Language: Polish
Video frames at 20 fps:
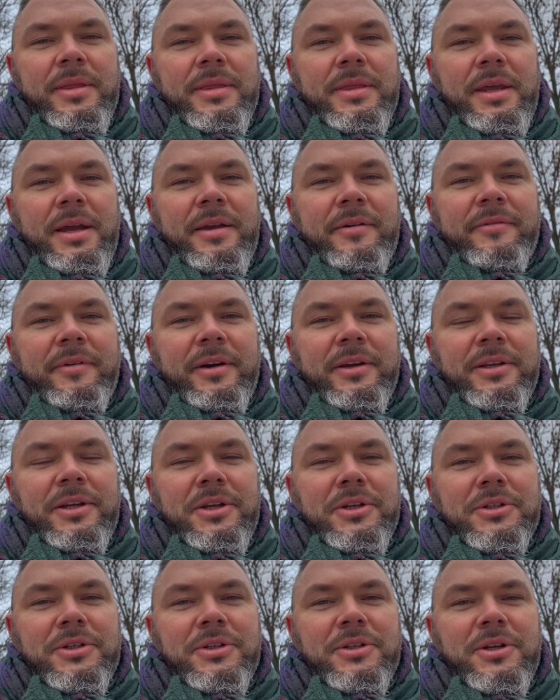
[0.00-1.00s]

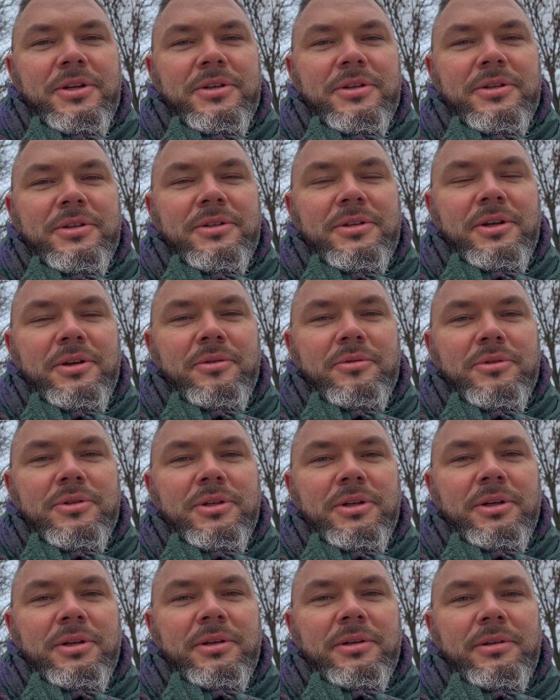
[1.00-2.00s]
najfajniejsze rzeczy dzieją
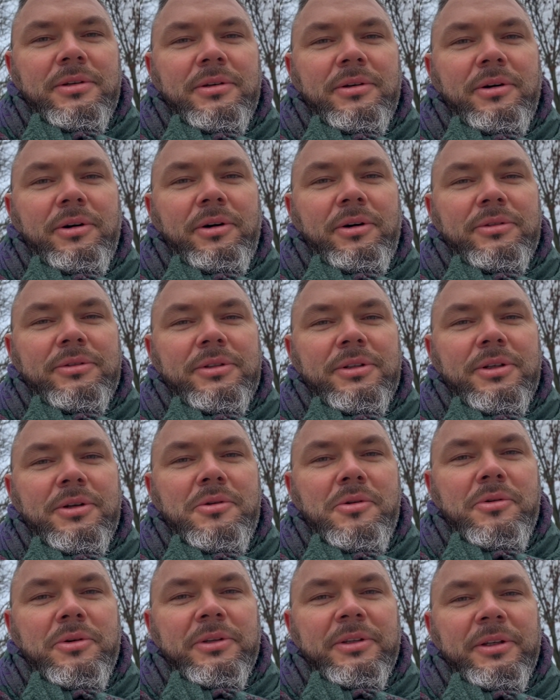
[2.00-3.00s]
się od
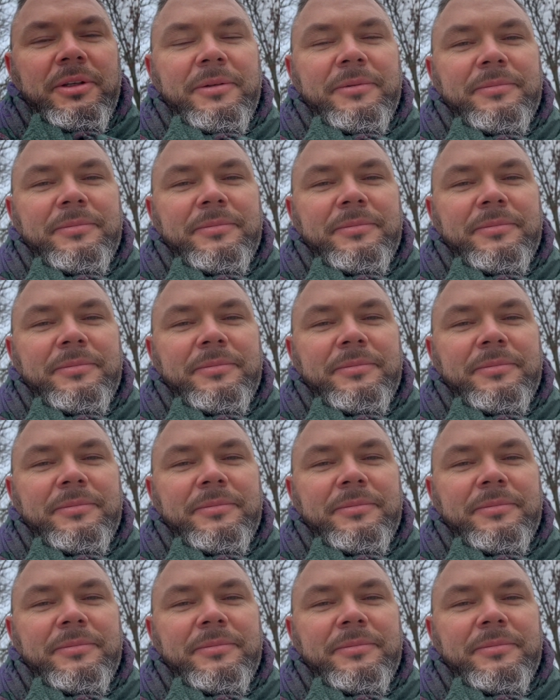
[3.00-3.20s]
kuchni.